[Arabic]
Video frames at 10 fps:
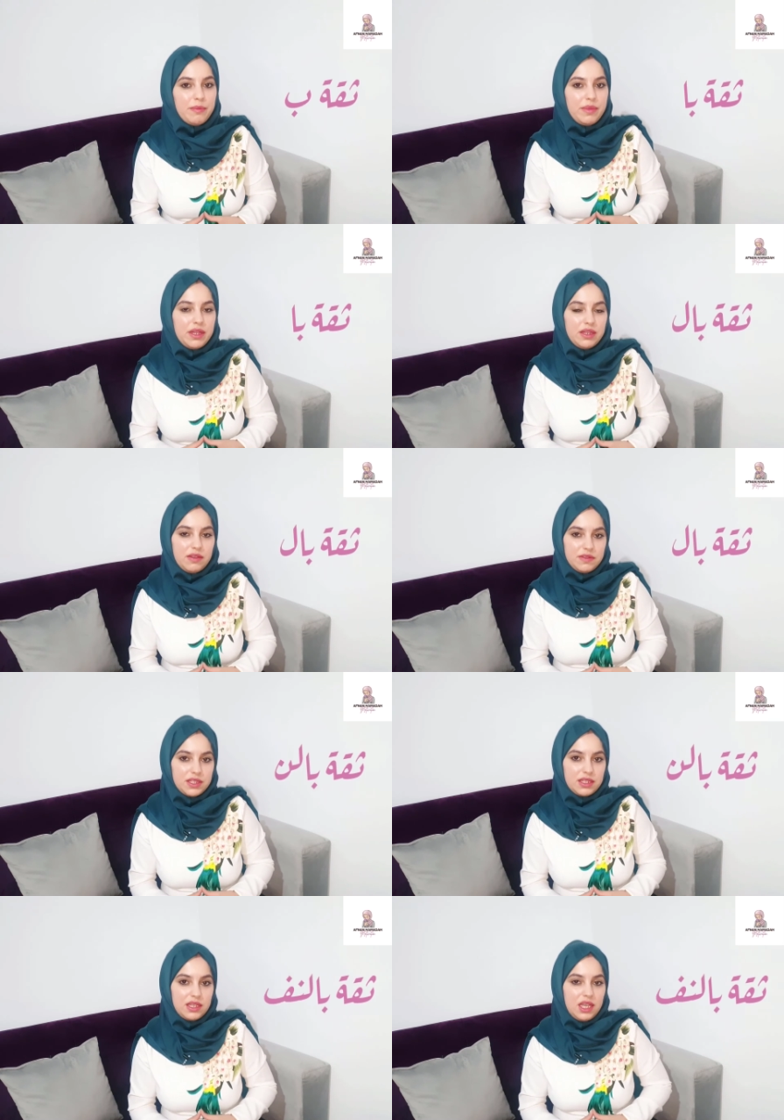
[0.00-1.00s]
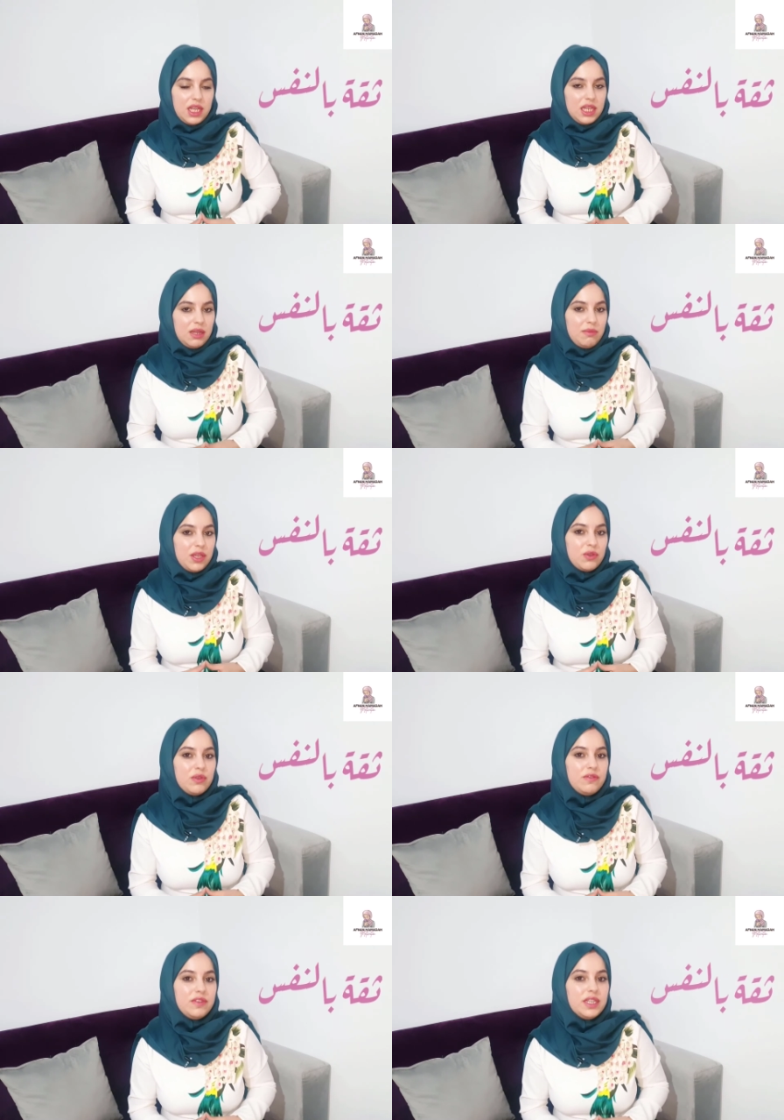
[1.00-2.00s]
بالنفس لما
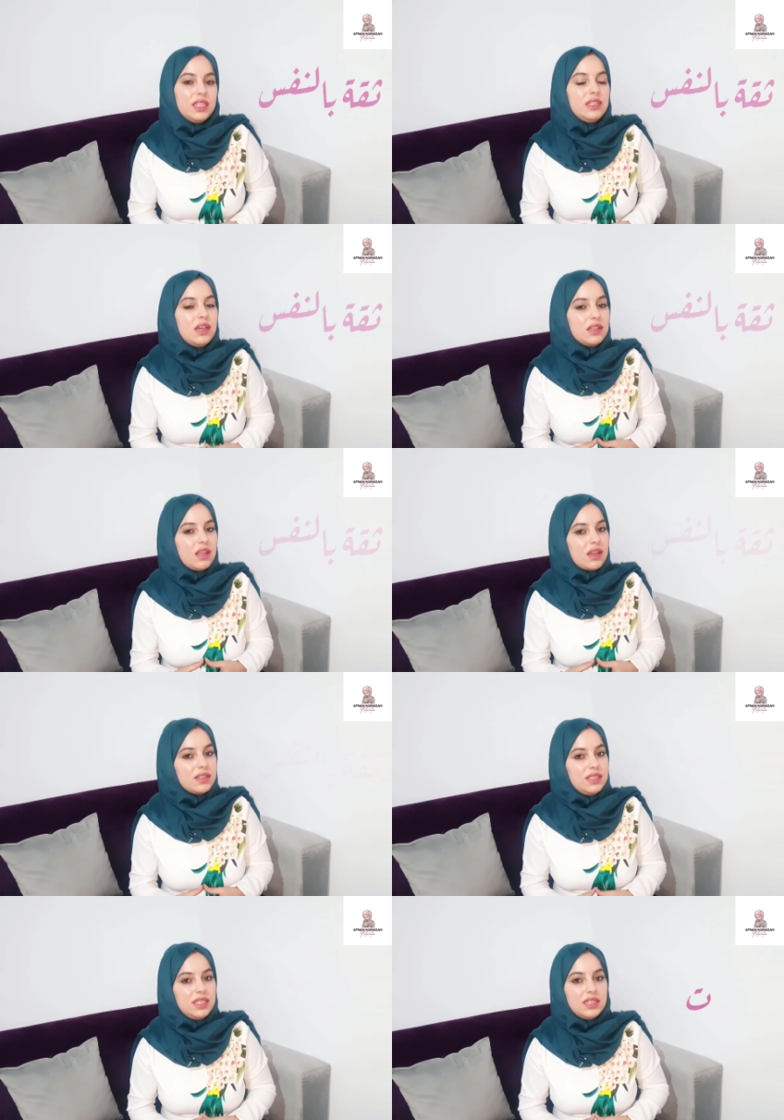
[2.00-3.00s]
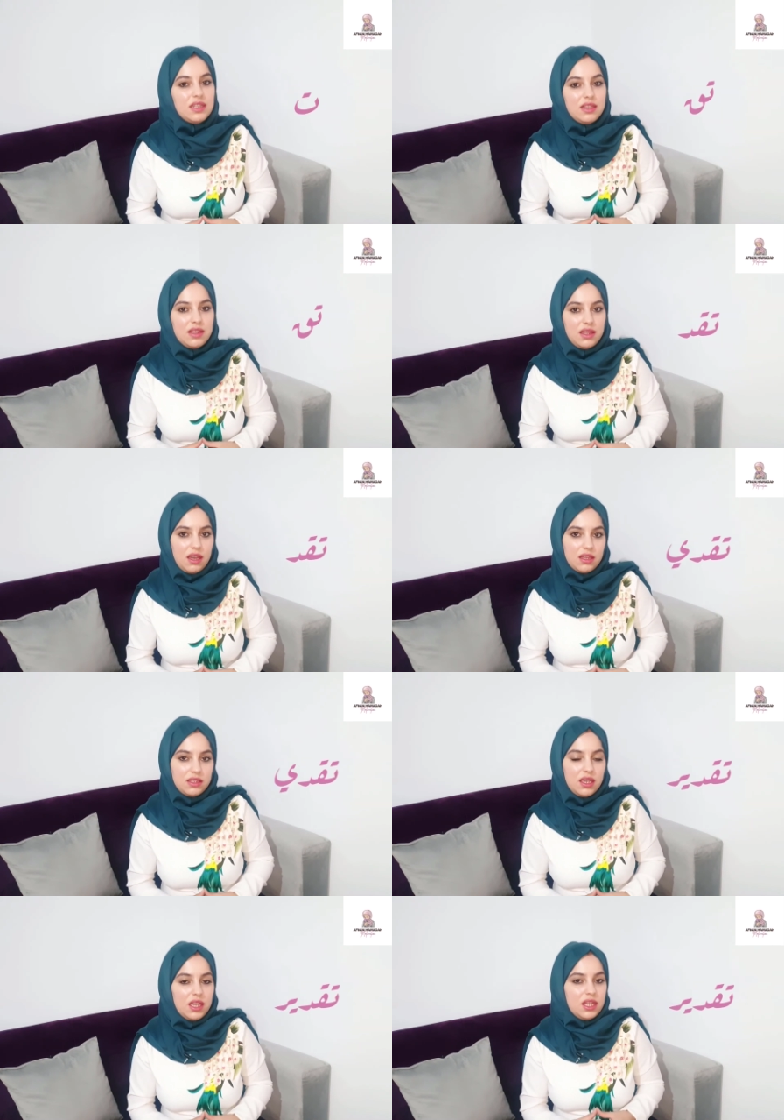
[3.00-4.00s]
يكون في عنا تقدير للذات
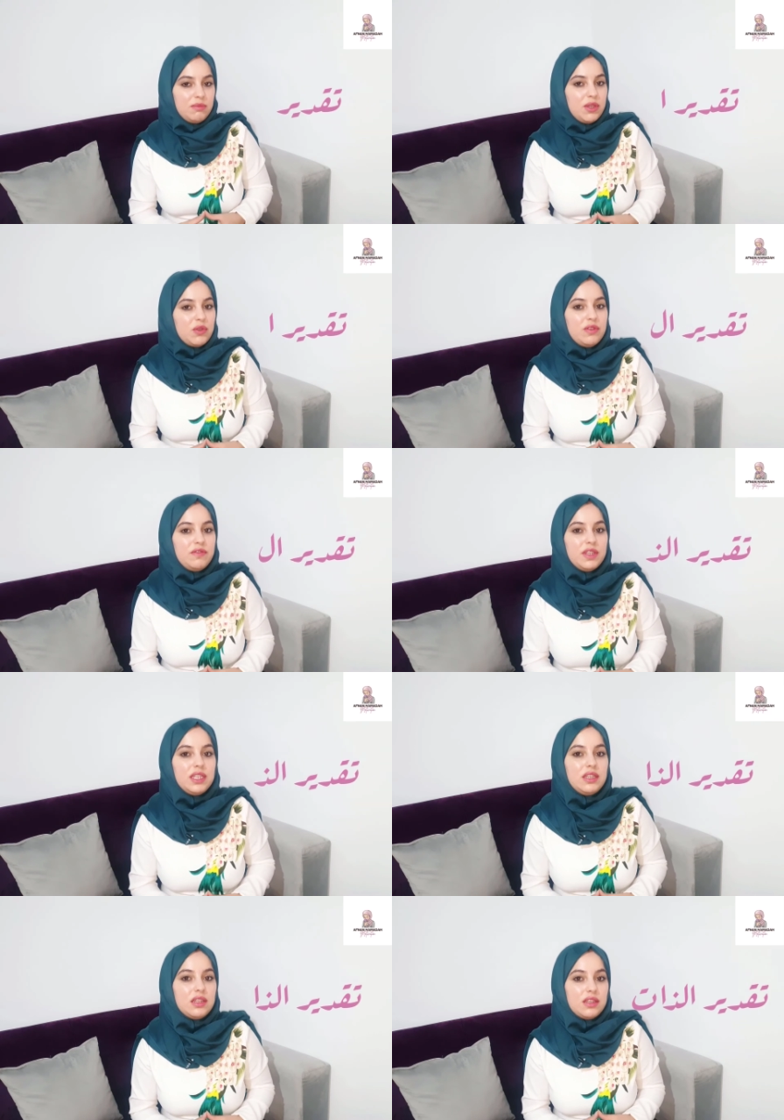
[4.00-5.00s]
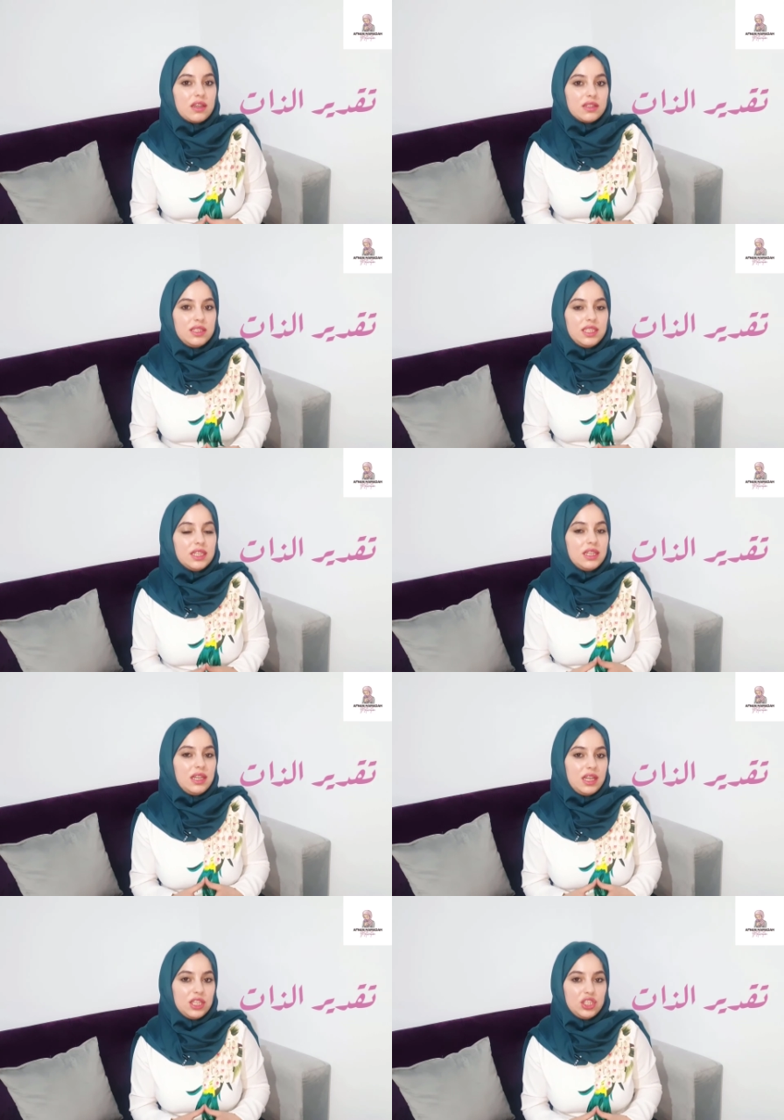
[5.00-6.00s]
لما يكون في عنا تقدير
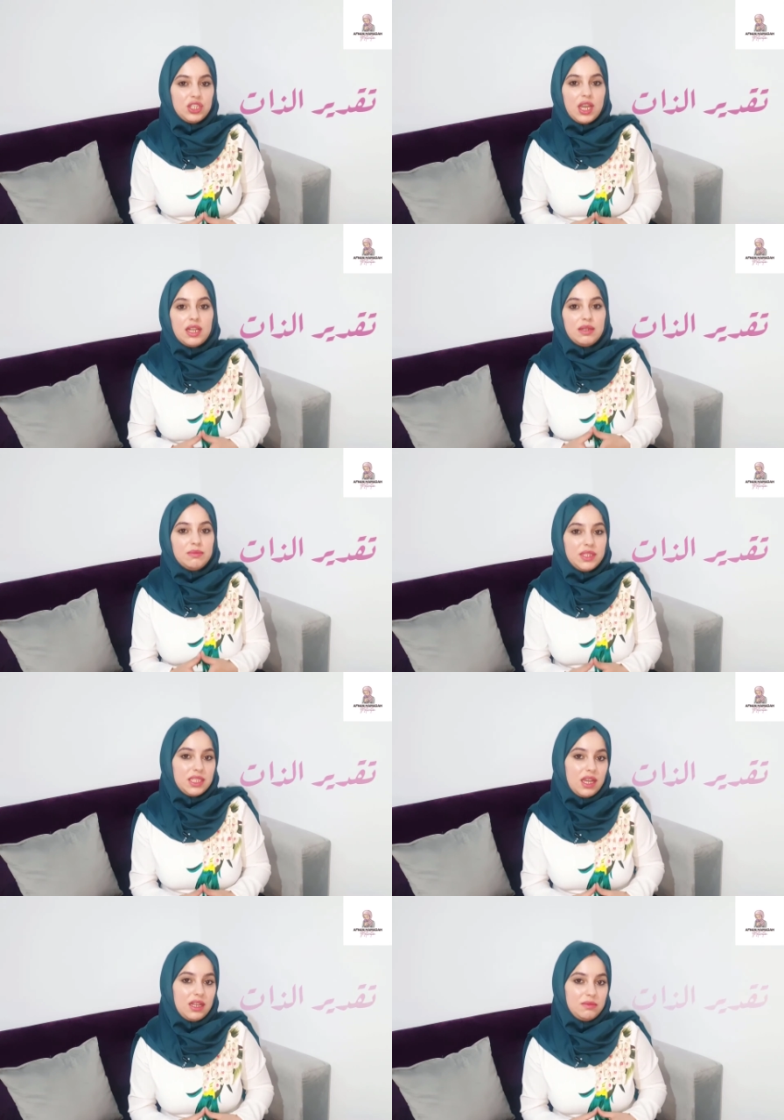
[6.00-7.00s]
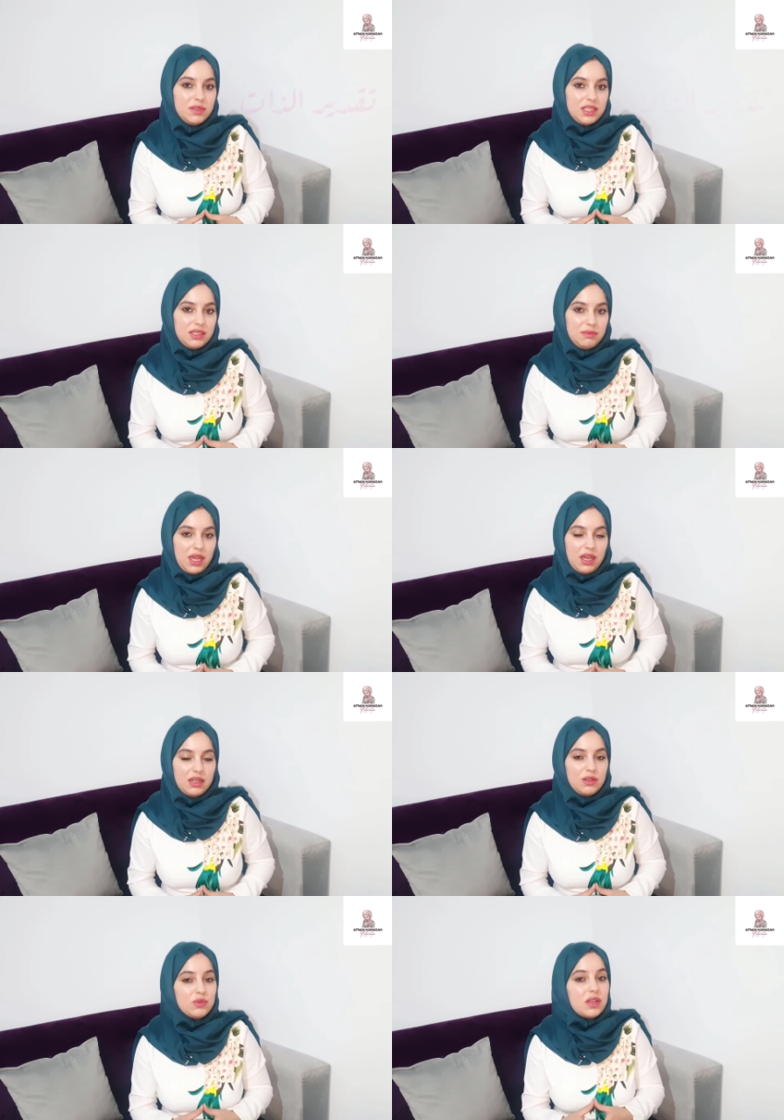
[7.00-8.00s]
للأشياء المنيحة اللي بتصير
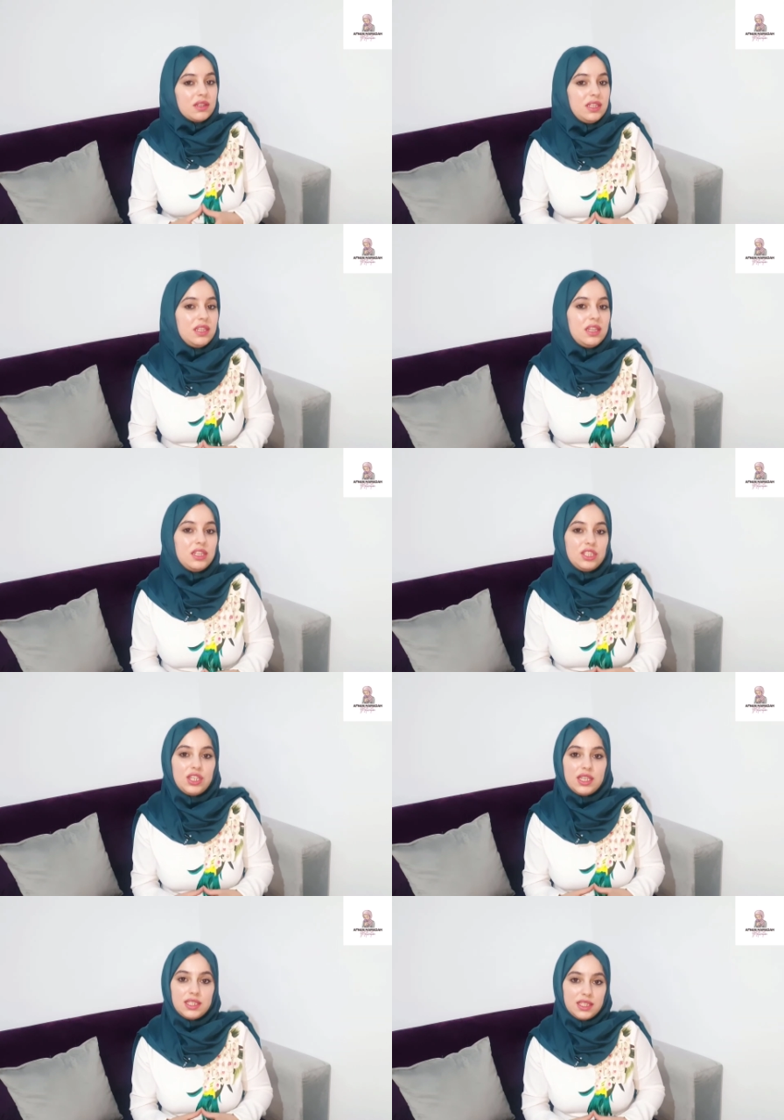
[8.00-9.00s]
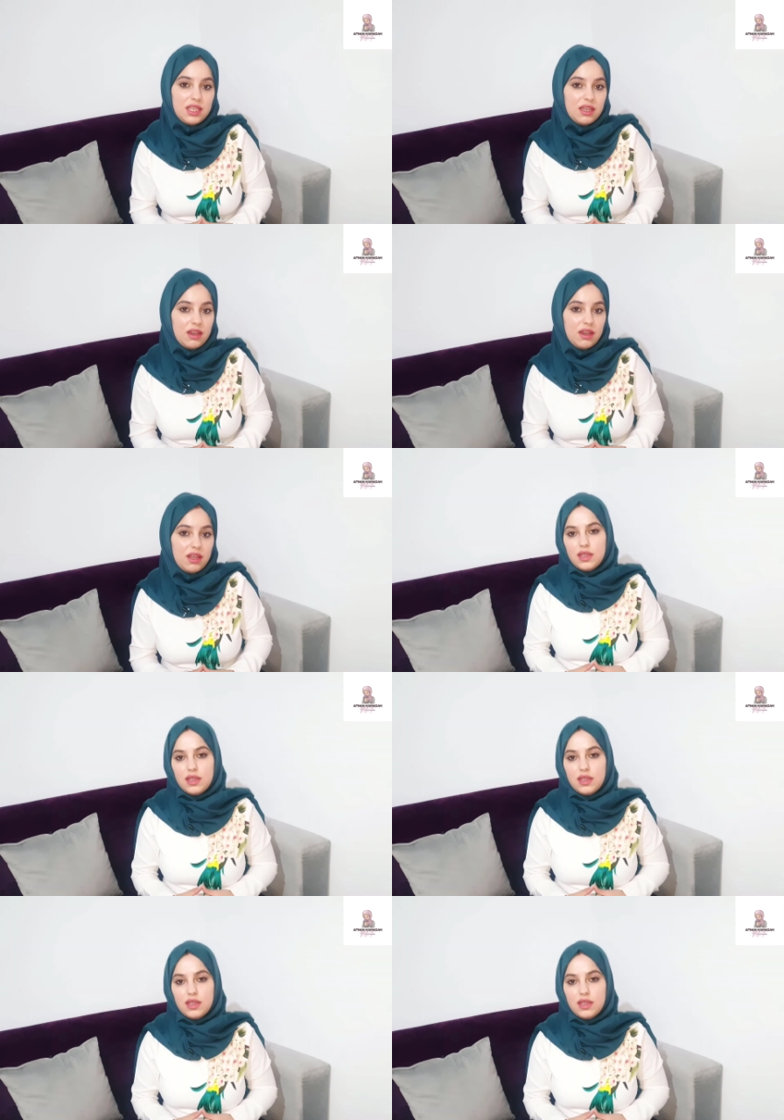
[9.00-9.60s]
معانا وتقدير للأشياء السيئة